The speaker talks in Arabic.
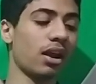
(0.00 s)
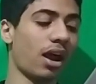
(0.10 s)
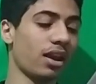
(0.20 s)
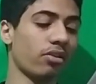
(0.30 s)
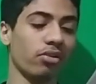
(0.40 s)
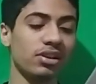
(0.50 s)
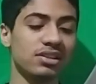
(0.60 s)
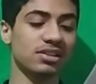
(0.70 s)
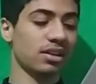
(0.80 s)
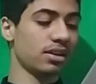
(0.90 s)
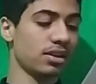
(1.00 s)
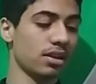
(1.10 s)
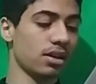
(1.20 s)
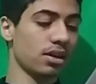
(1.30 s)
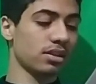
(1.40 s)
على الرئيس
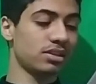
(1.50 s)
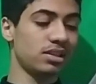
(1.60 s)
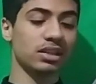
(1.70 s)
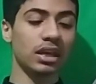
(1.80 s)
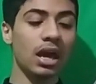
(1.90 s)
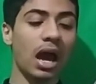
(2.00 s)
الديني